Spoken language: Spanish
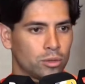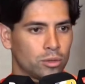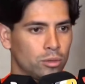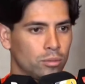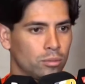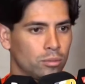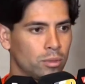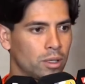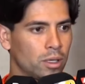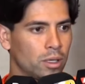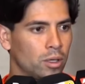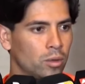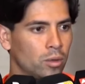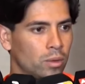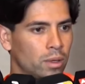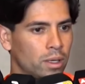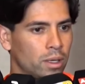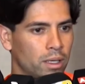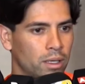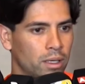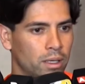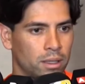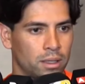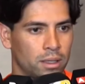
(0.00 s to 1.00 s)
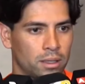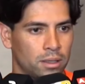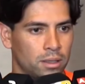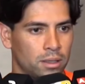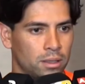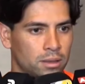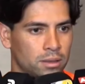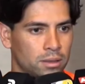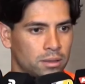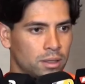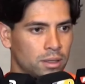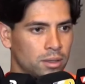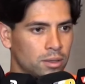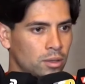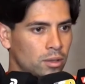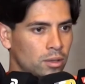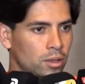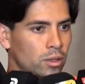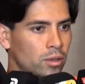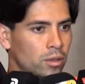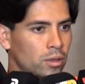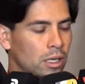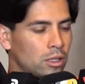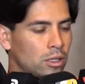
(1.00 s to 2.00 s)
acostumbrados a jugar tanto
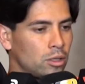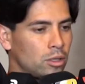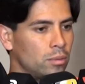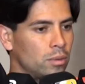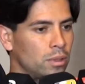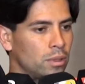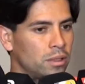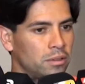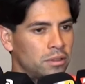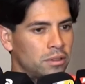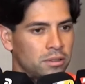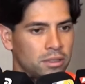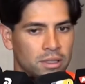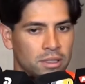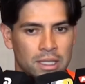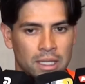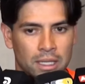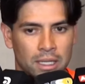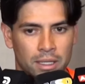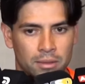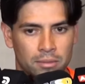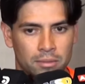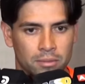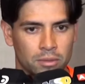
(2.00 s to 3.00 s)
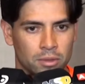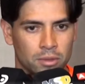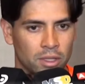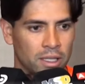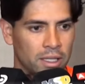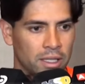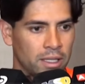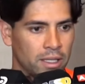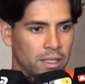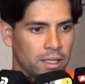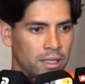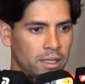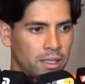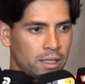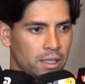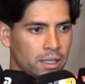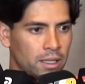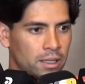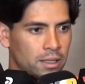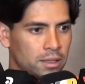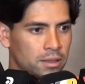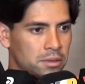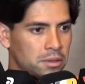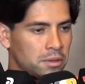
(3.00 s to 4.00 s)
de local como de visita.
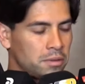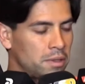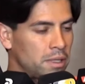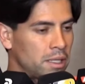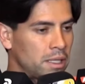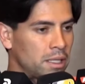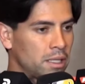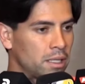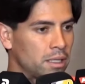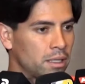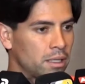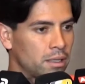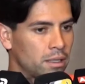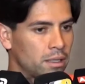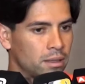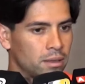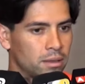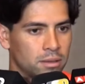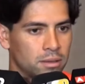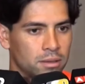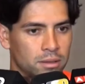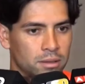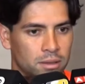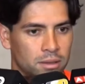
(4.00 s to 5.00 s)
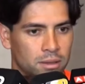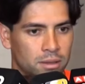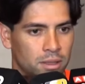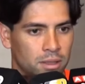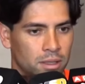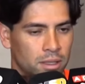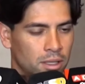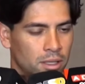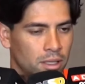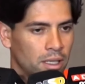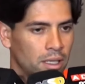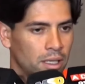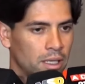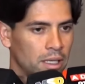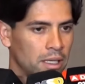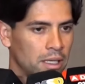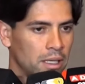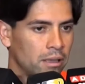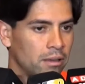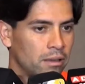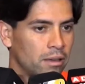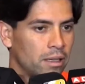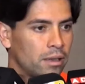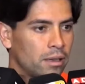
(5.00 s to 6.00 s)
Eh, si bien eh,
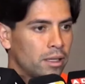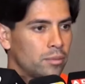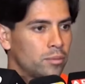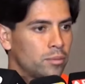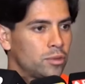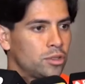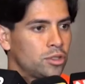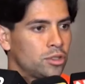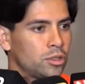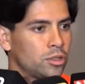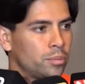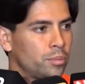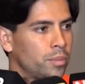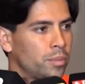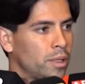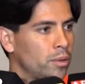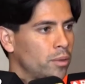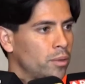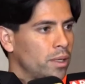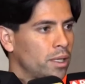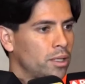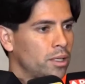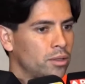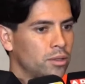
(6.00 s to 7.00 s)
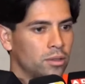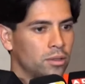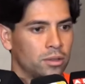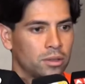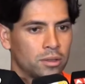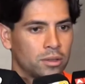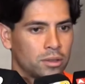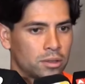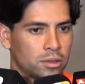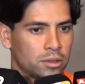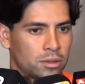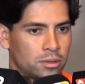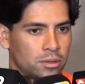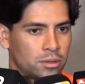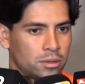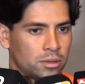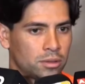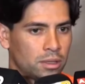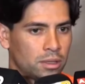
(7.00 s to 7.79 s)
deben haber muchos peruanos